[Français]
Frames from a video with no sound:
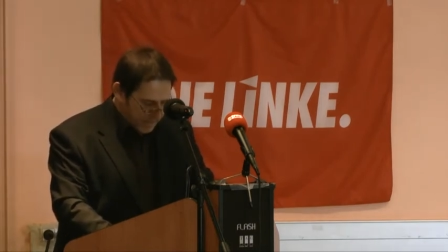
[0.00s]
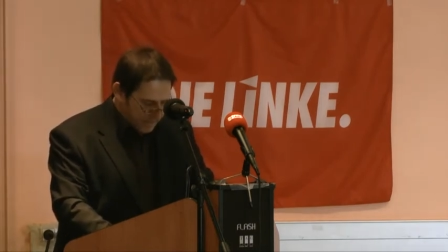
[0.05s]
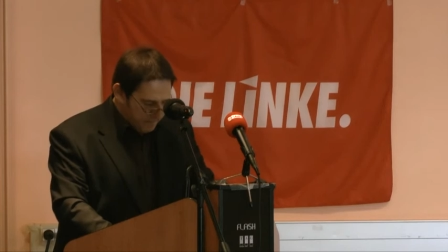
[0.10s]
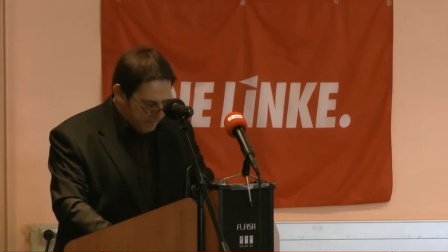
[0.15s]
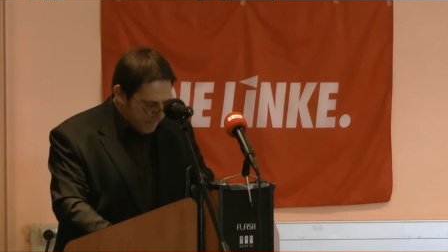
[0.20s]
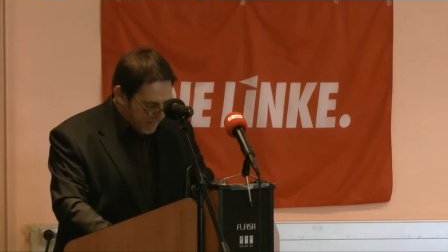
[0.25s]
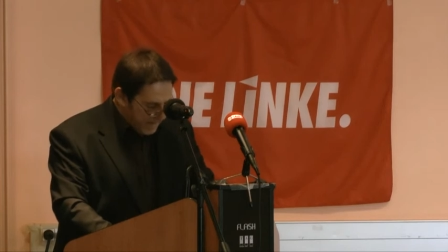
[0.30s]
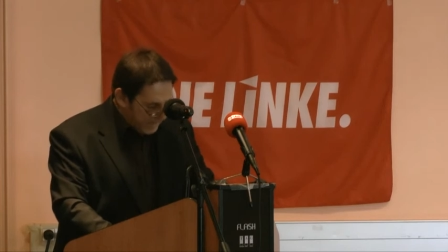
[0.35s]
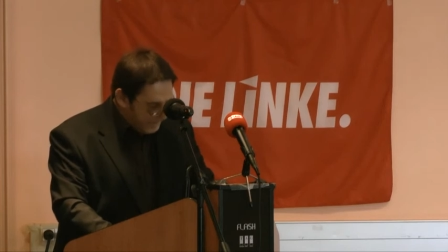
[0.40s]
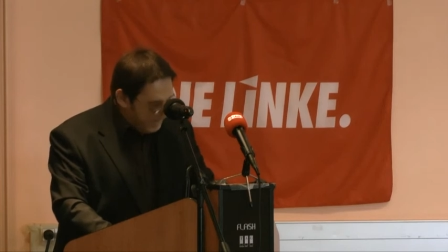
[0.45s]

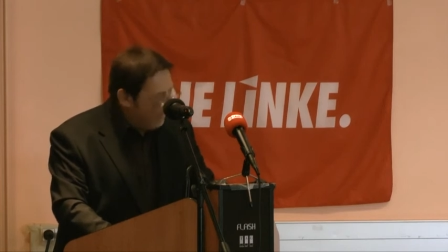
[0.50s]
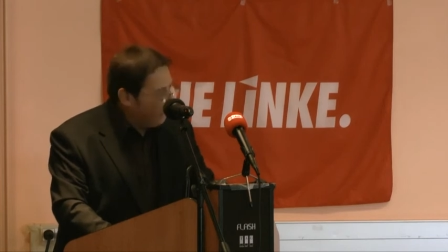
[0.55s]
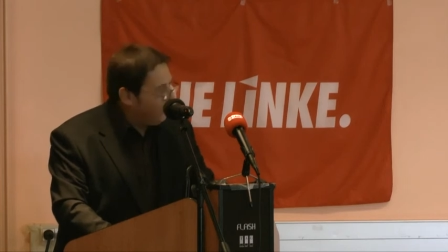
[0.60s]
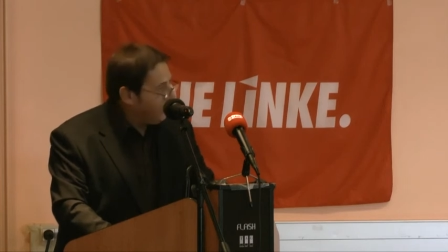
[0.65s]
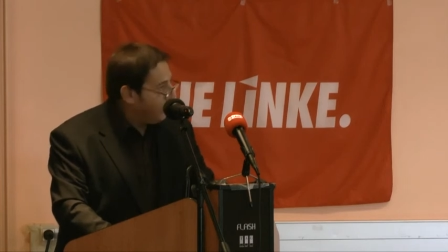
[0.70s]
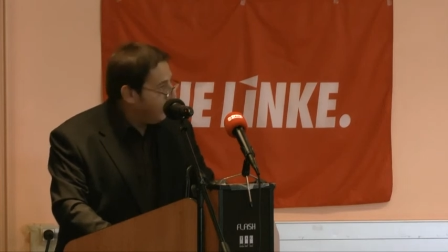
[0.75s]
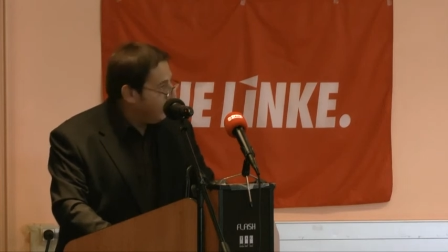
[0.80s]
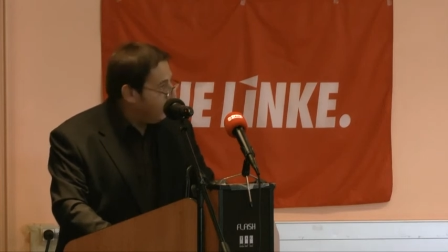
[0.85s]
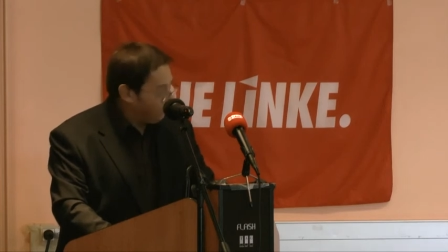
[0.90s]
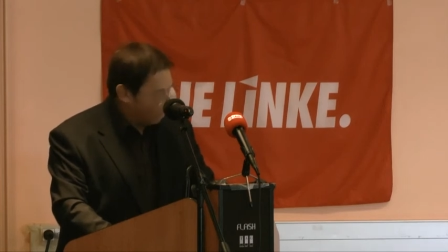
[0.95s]
Mais la
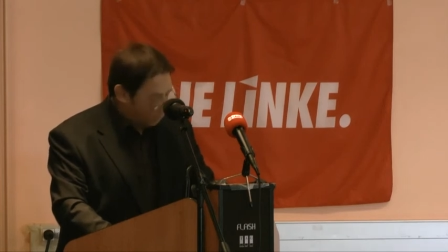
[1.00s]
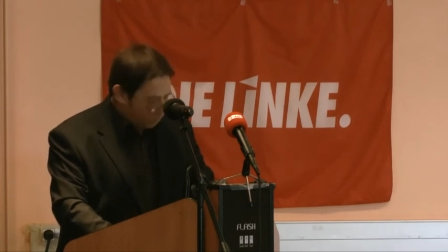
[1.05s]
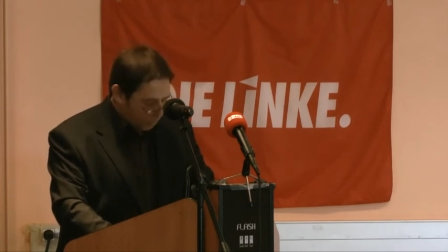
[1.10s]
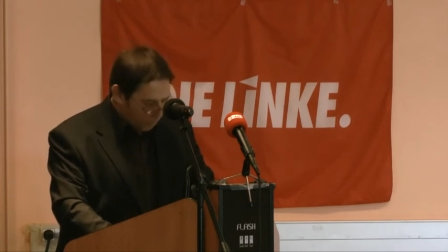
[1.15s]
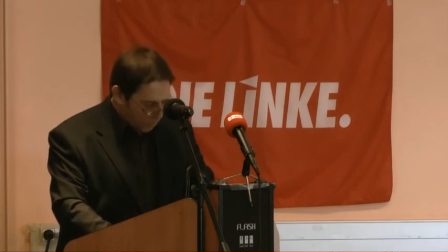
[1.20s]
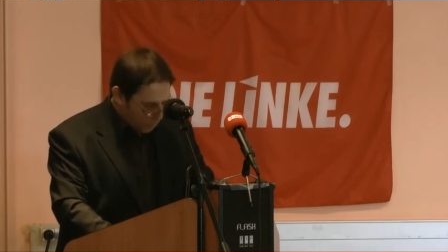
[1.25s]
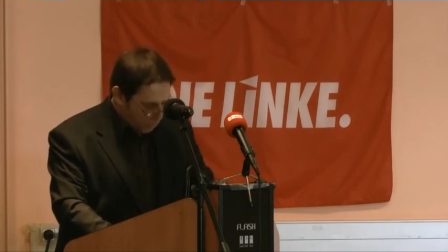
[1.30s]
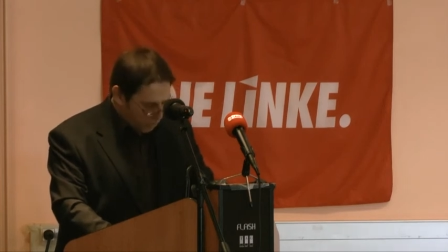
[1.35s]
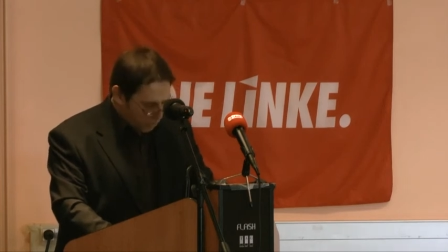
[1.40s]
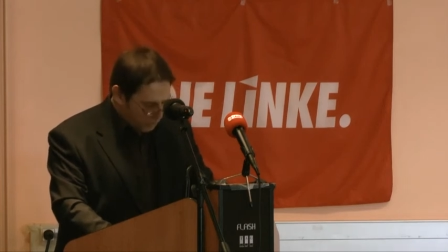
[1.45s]
déferlante
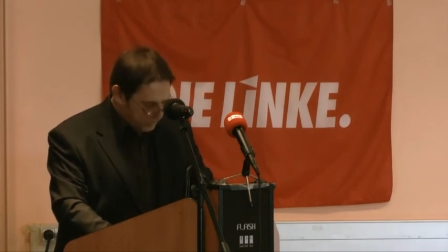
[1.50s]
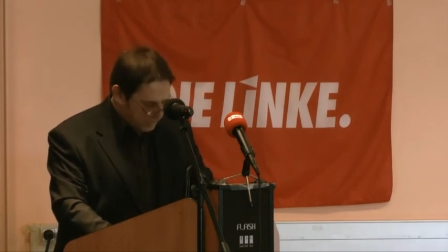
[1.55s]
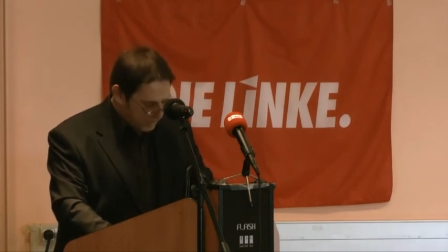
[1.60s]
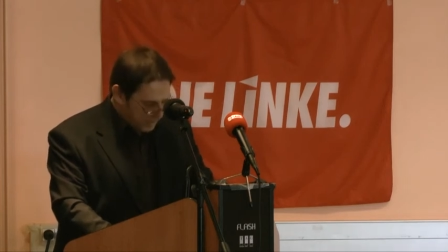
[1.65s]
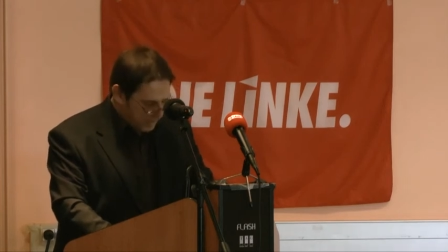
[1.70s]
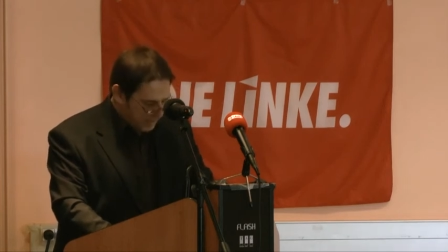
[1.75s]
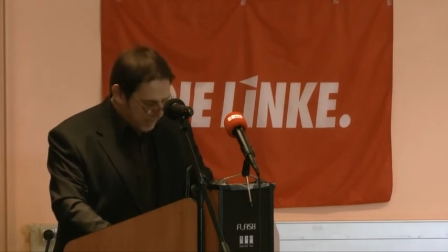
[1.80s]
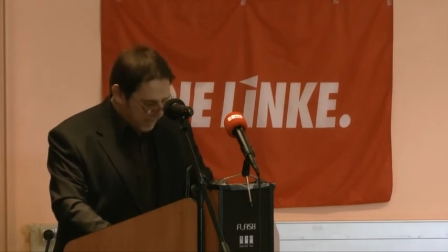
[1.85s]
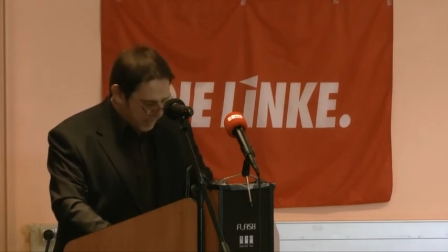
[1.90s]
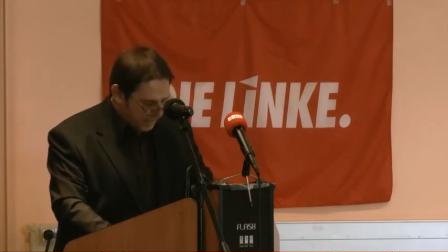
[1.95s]

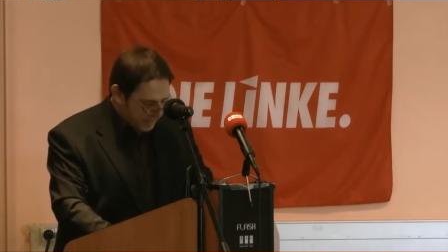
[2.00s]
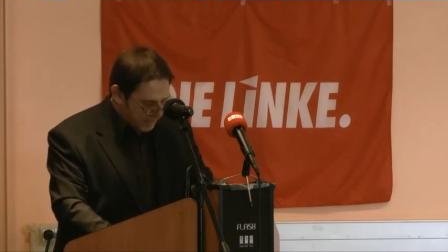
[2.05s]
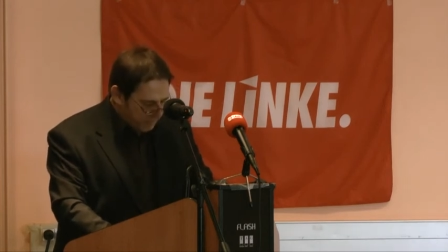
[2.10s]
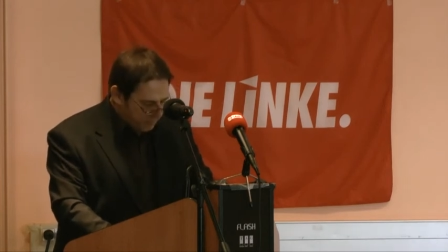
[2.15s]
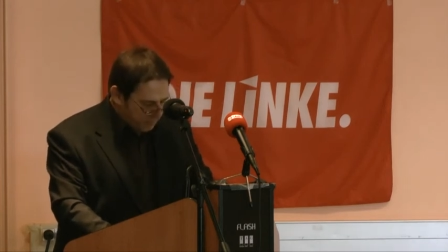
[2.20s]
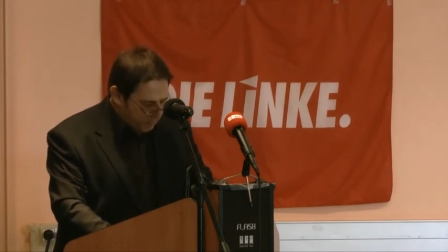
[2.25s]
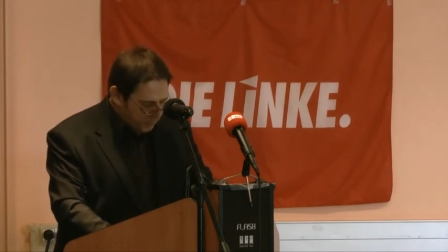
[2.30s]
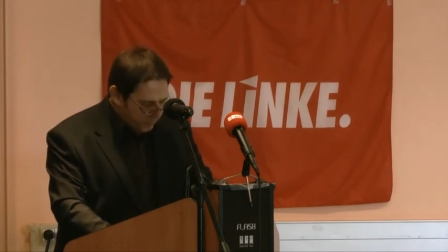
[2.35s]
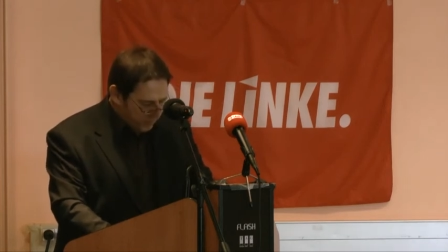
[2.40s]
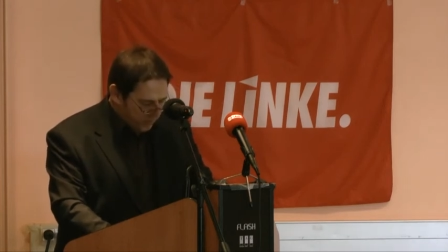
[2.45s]
rose était plus